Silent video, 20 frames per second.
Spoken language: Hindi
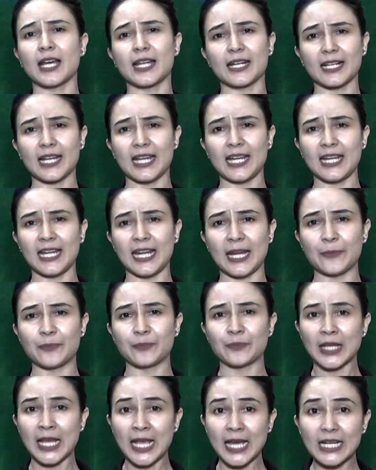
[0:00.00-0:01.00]
कर रहे हैं
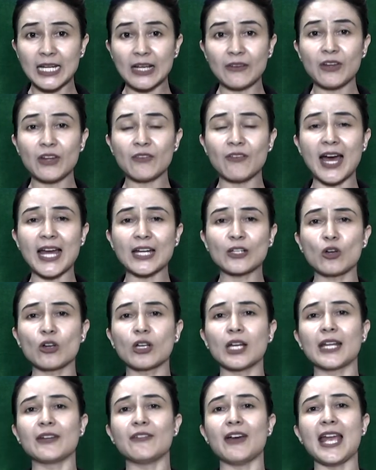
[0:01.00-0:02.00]
रविवार को
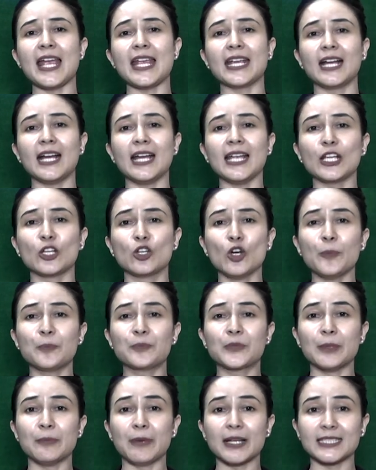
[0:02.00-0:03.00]
करवाए गए
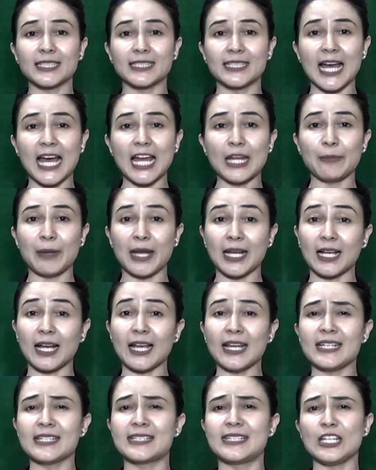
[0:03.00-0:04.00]
गुप्त मतदान में
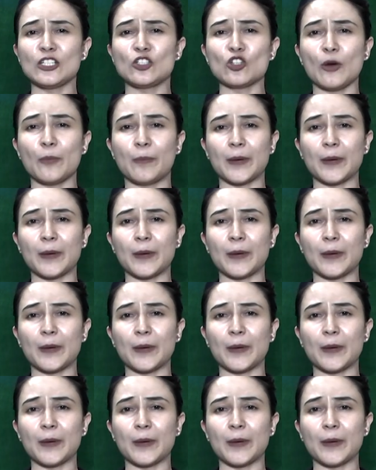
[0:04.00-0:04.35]
कई सीटों